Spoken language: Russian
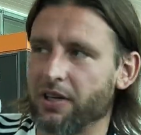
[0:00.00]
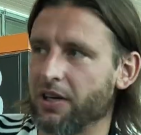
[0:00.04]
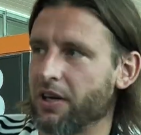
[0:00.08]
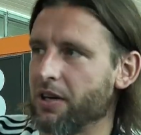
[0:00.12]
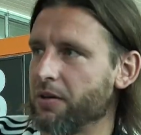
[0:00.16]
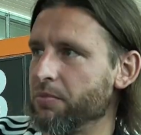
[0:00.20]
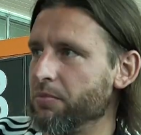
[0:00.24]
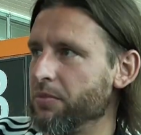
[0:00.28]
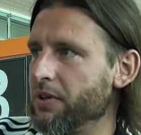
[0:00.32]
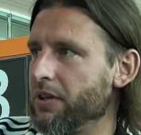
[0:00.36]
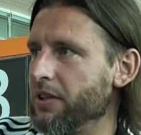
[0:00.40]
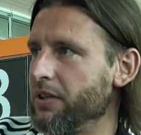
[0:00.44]

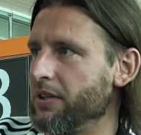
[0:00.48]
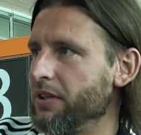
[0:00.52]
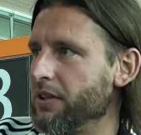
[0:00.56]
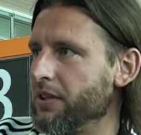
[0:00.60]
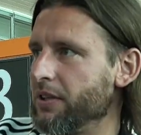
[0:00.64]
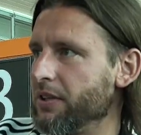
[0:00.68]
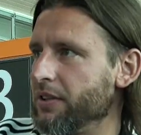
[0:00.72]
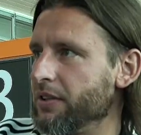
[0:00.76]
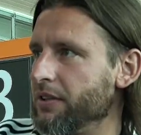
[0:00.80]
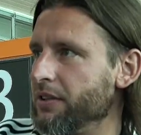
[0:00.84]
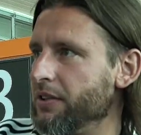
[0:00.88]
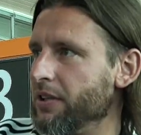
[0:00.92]
так как мы
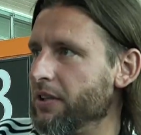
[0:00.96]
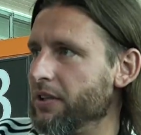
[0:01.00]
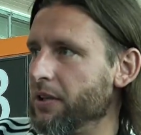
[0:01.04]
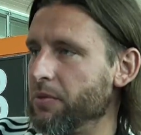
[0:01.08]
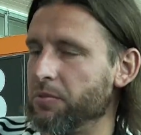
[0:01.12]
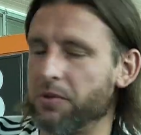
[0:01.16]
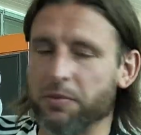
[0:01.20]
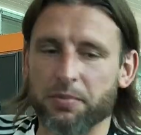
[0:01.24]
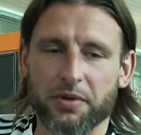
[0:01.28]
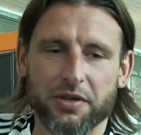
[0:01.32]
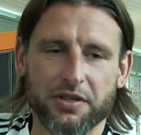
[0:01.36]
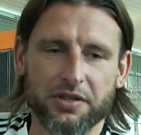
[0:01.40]
это
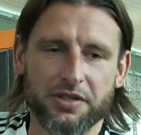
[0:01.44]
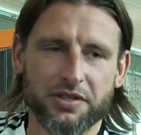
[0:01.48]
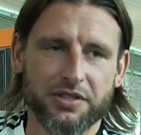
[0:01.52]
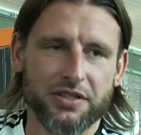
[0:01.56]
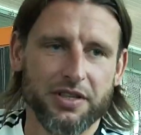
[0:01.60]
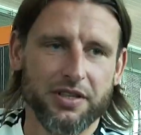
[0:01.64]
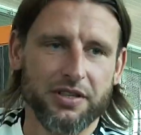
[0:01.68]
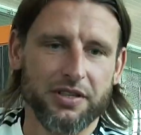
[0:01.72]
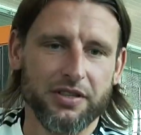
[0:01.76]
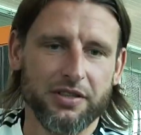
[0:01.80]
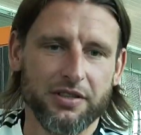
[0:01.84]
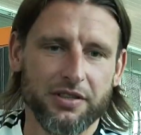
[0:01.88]
делаем на
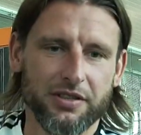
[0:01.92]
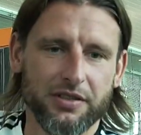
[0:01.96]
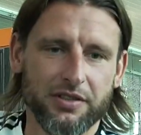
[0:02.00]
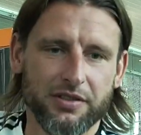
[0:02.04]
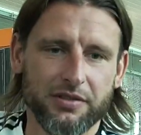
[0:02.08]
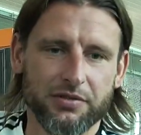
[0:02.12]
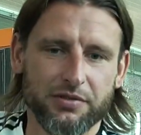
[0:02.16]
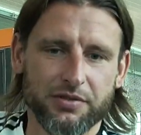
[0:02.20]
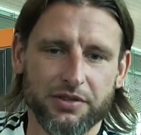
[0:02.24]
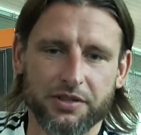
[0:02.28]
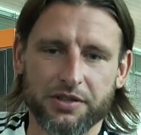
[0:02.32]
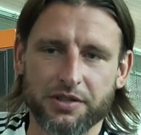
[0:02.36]

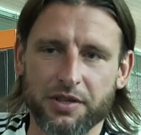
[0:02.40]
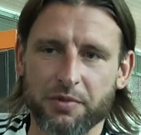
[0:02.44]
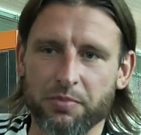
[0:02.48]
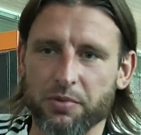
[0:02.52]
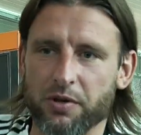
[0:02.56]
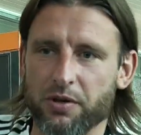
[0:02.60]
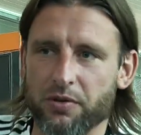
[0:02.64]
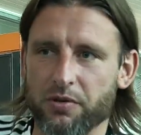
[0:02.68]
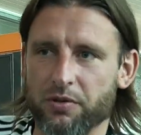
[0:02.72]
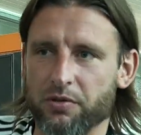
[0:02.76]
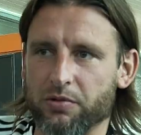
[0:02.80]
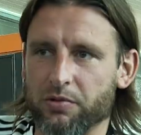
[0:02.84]
протяжении уже не
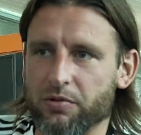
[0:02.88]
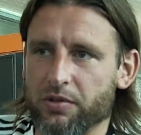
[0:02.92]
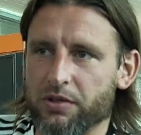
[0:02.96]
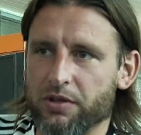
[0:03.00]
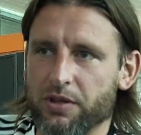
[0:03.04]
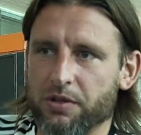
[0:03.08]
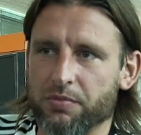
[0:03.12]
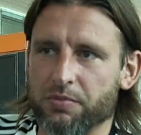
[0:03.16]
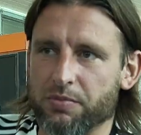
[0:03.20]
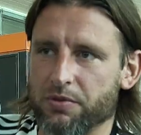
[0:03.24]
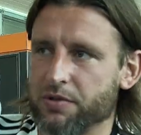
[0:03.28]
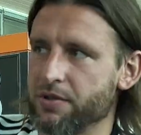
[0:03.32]
первого года,